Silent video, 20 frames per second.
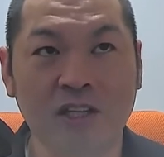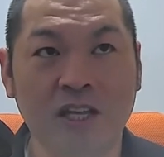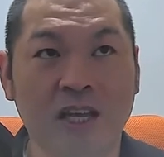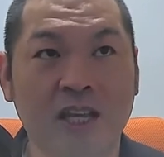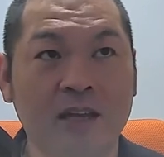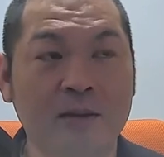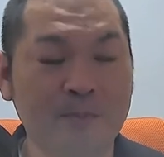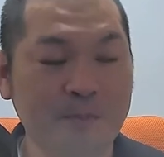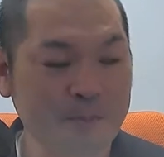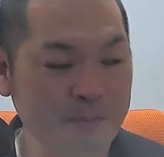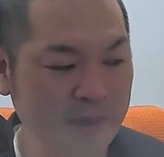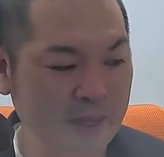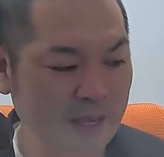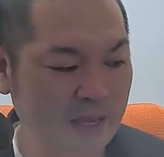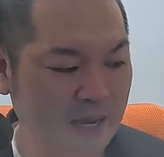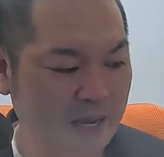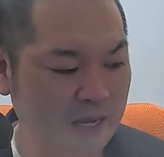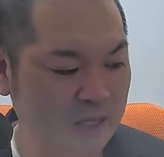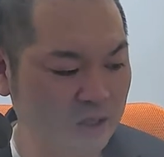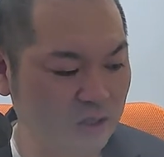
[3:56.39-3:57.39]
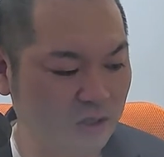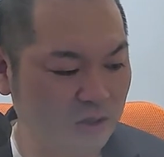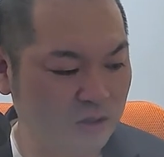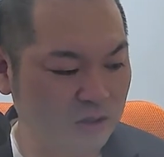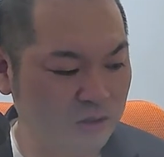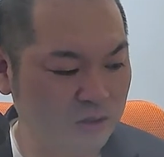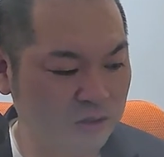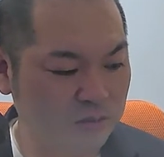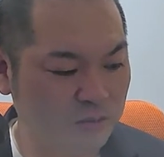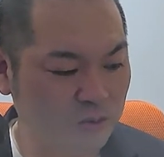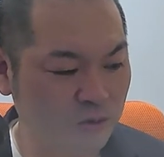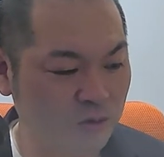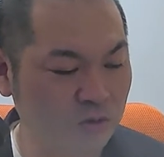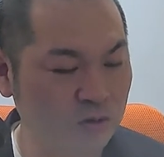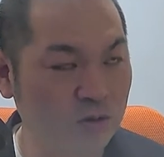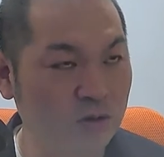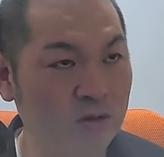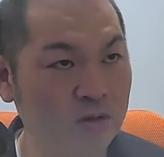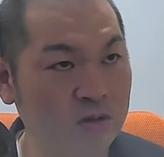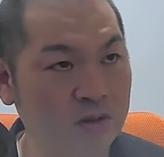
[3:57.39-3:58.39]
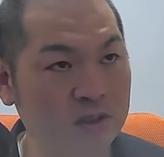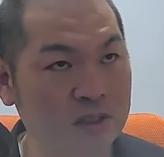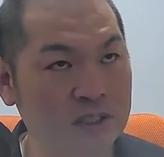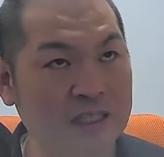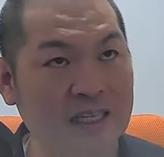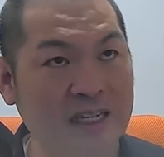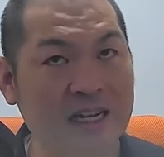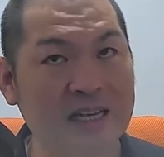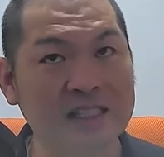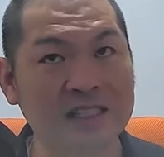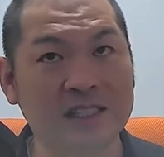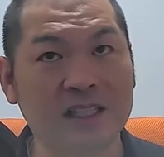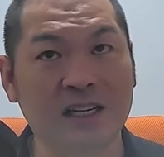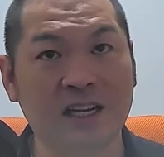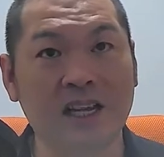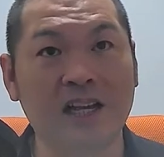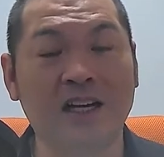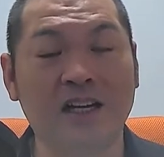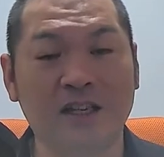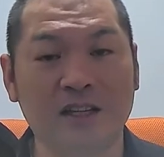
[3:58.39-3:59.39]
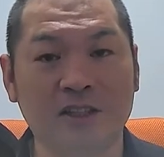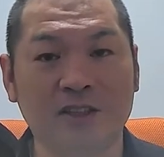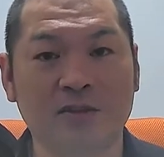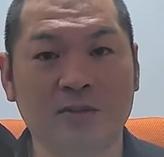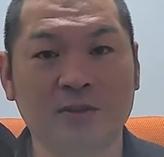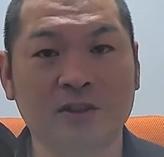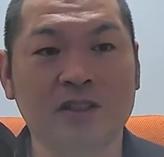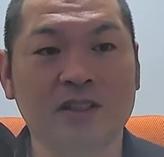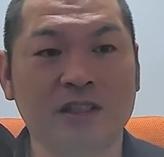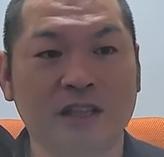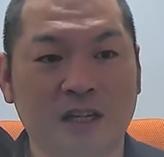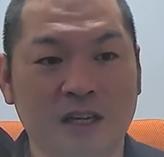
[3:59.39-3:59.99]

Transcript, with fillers: で、あの、もうこの機会しかないかなと思うんですけ